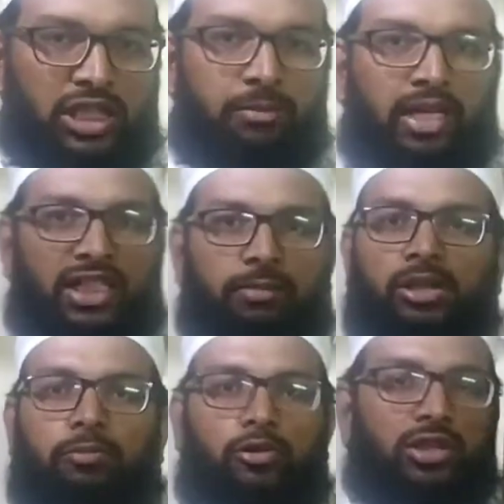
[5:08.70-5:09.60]
की बातें अब
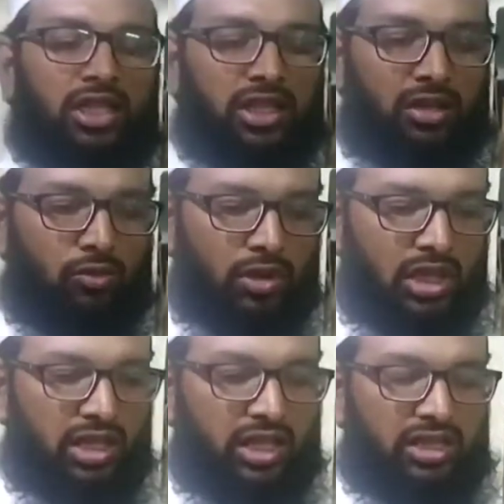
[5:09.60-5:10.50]
तक पहुँचाता रहूँगा
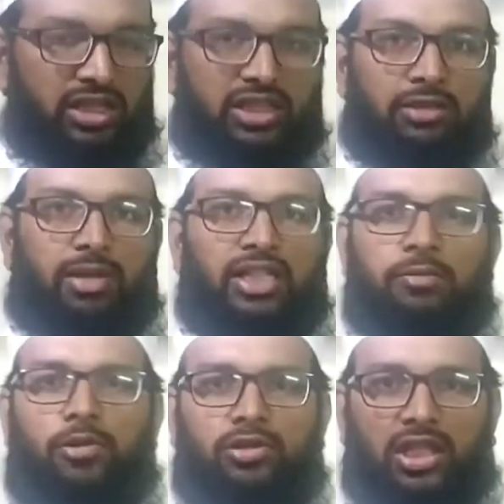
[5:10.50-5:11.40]
हदीस की बातें
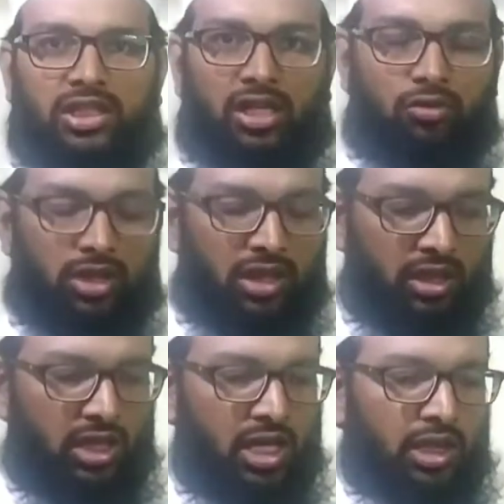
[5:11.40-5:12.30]
पहुँचाता रहूँगा
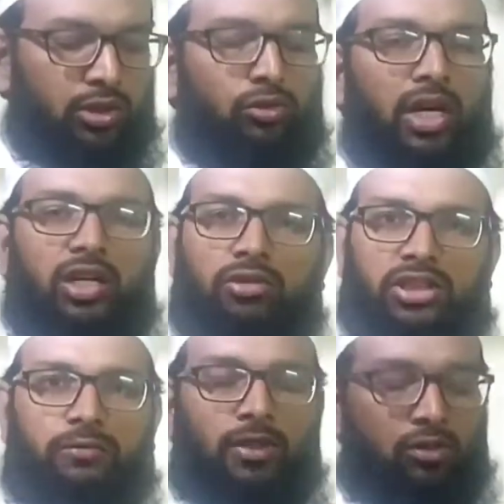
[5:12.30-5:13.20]
दुआएँ
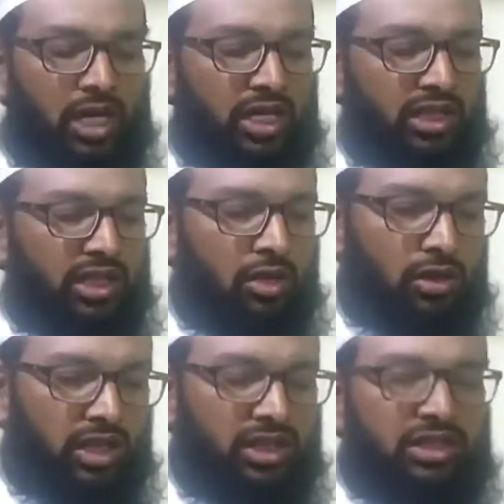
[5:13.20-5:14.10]
वज़ीफ़ कुरानी और
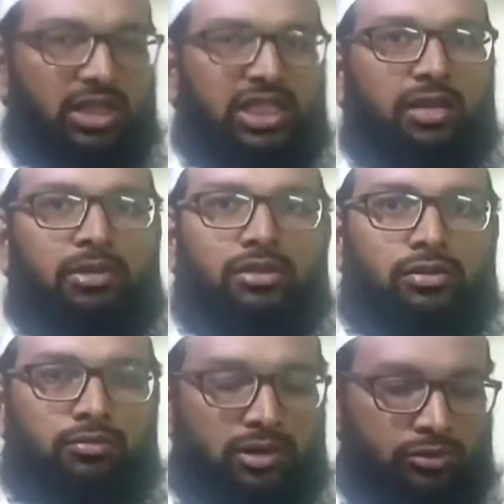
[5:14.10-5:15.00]
हदीस से साबिश
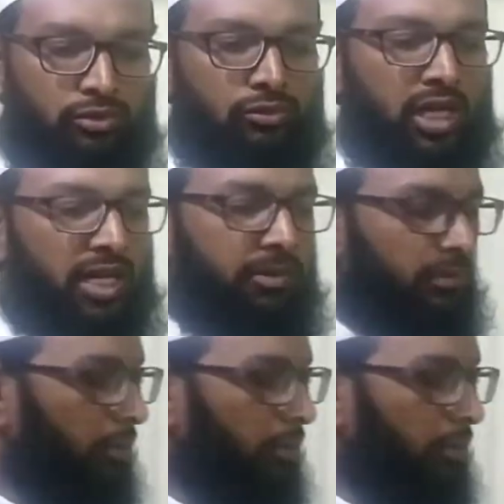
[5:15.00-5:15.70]
मसनू दुआएं अब तक